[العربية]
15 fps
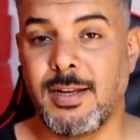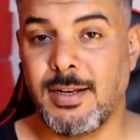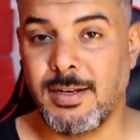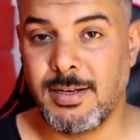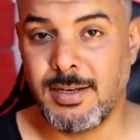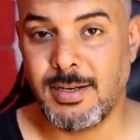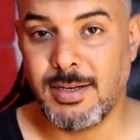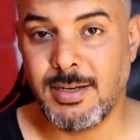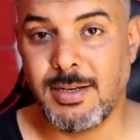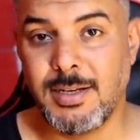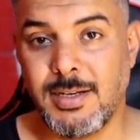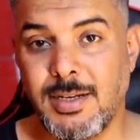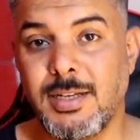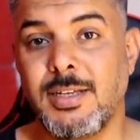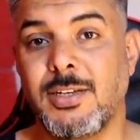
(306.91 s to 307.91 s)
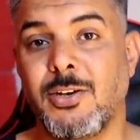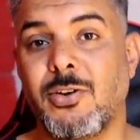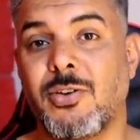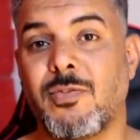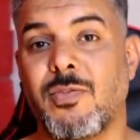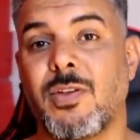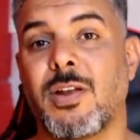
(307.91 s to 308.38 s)
للي
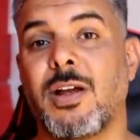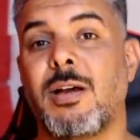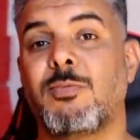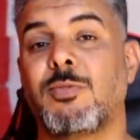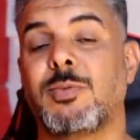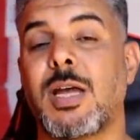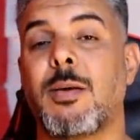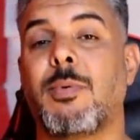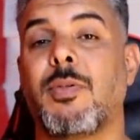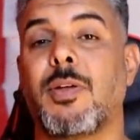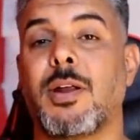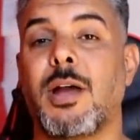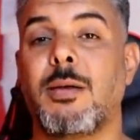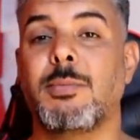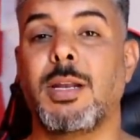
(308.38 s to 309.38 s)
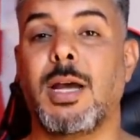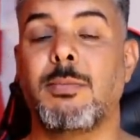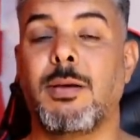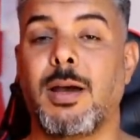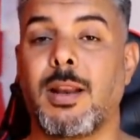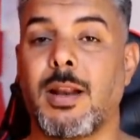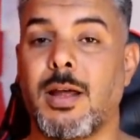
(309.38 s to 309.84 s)
يعرف ضرغام ومتابع ضرغام
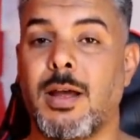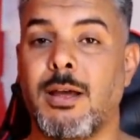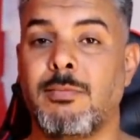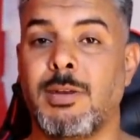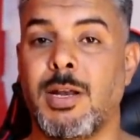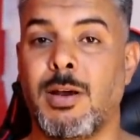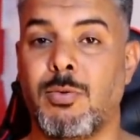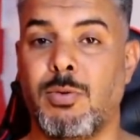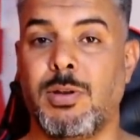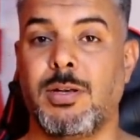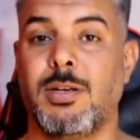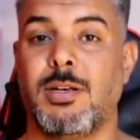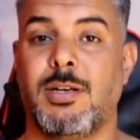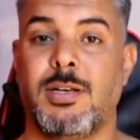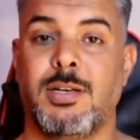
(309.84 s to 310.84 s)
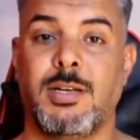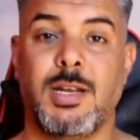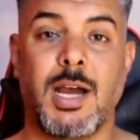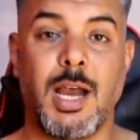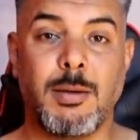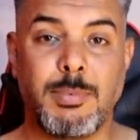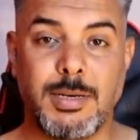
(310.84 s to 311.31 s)
يلعبها على القائم الأول
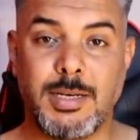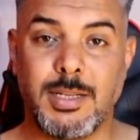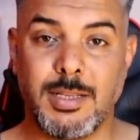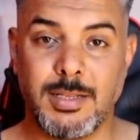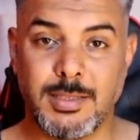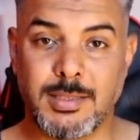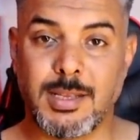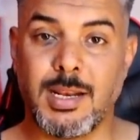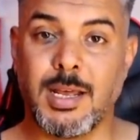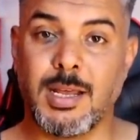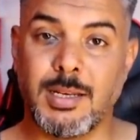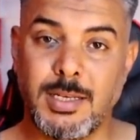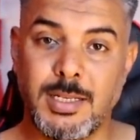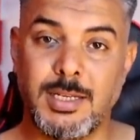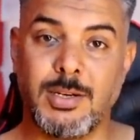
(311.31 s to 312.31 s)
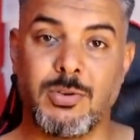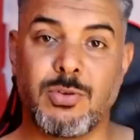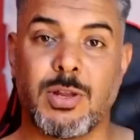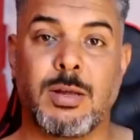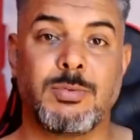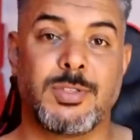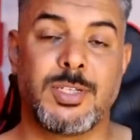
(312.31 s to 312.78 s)
اللاعب اللي انطلق لي
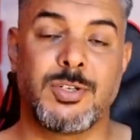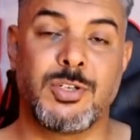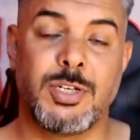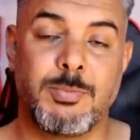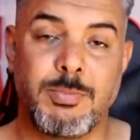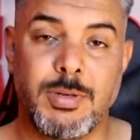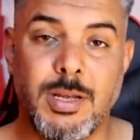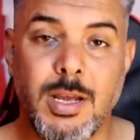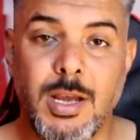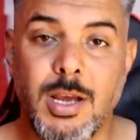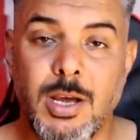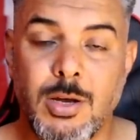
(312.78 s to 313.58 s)
الكره وصل جنبه